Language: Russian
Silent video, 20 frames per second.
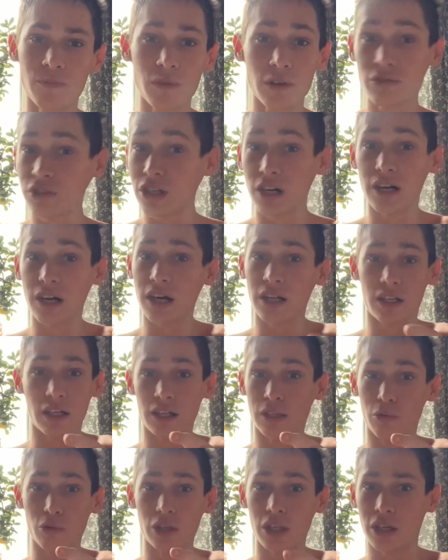Все говорят,
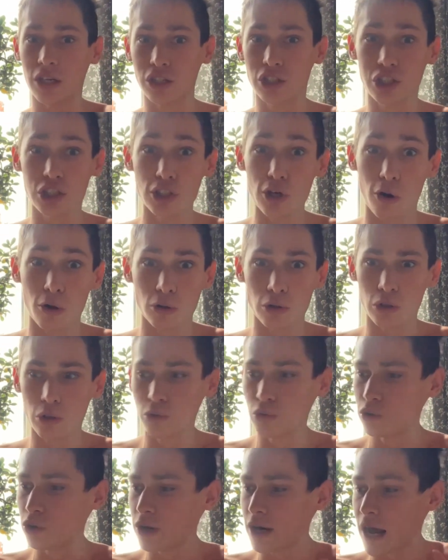это вот этот чокнутый,
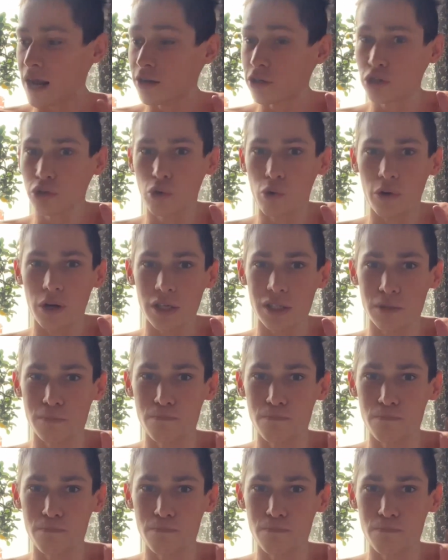у него реально скорость